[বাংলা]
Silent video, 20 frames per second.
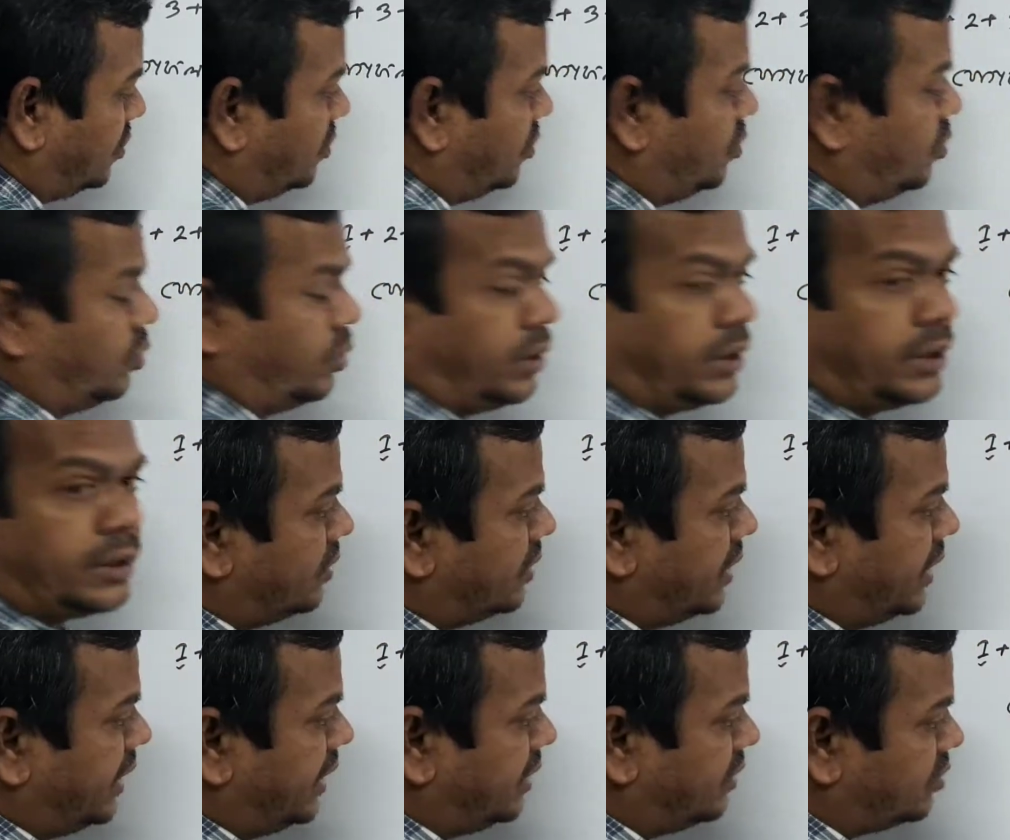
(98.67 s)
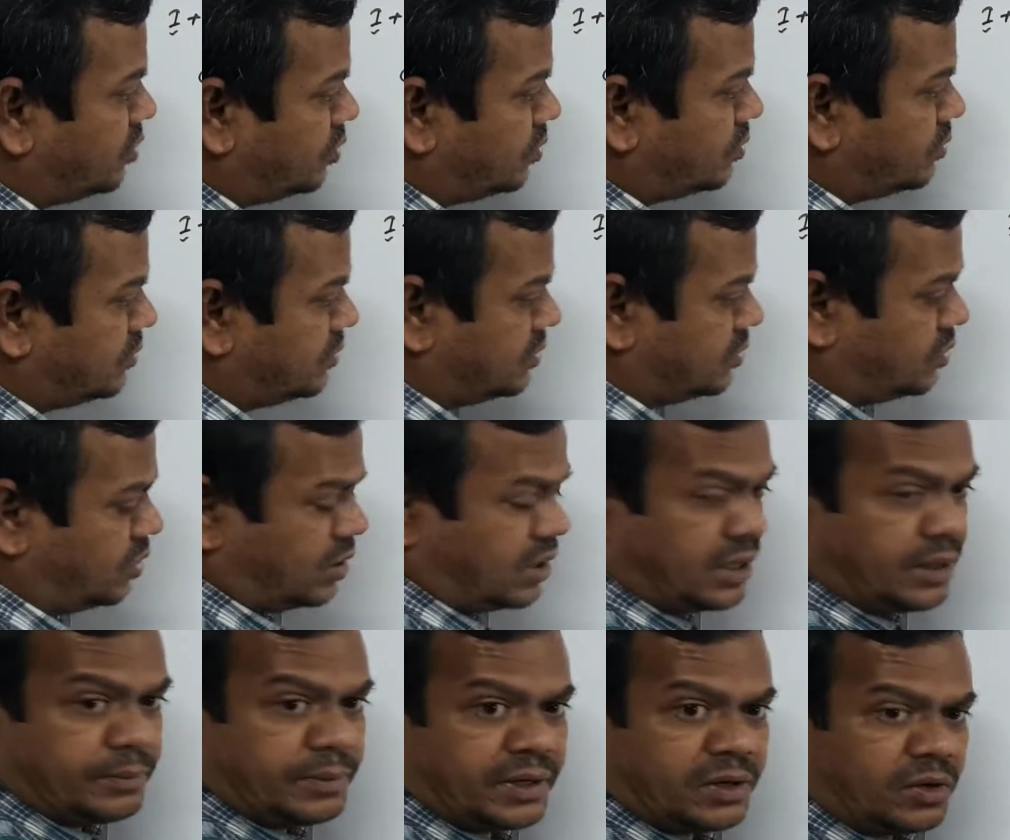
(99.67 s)
দুই এই
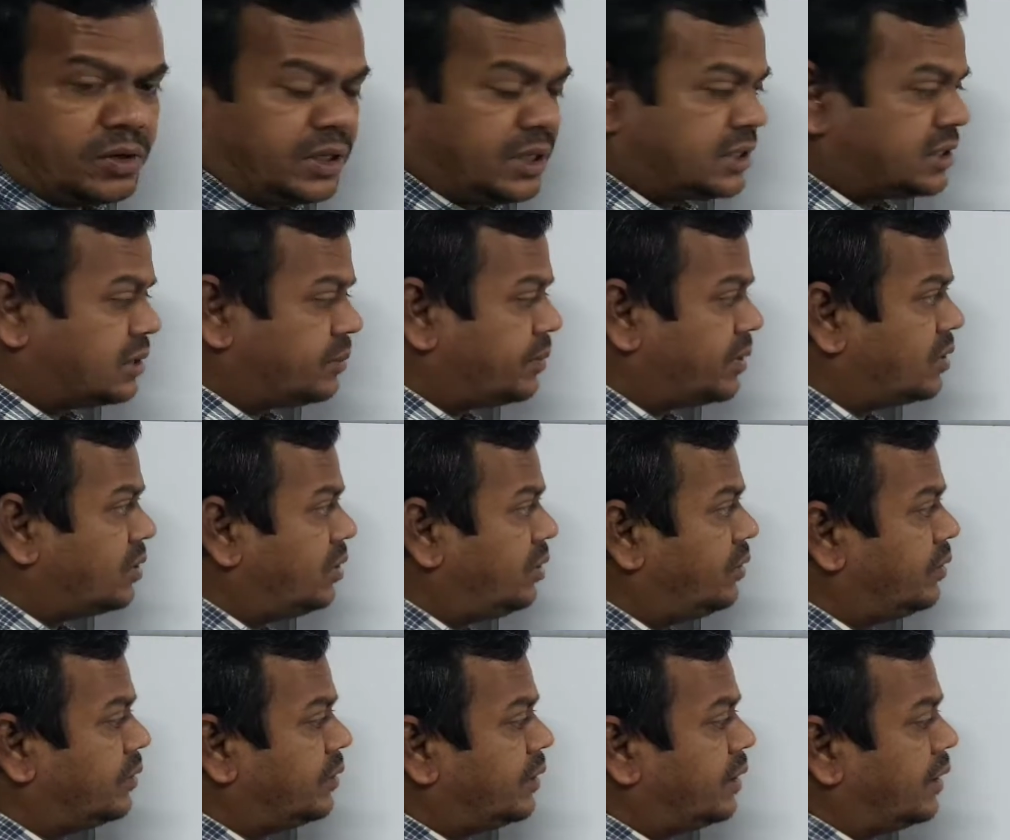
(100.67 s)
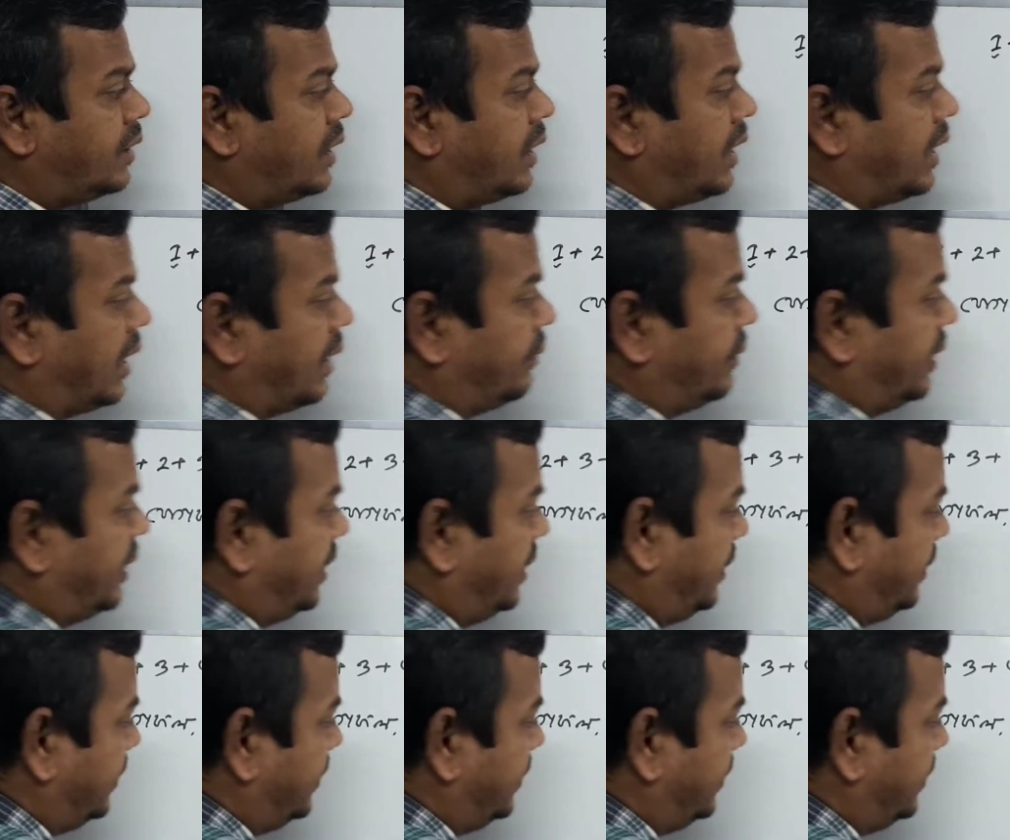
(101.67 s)
সংখ্যাটা বের করে নিয়ে আসতে পারো আবার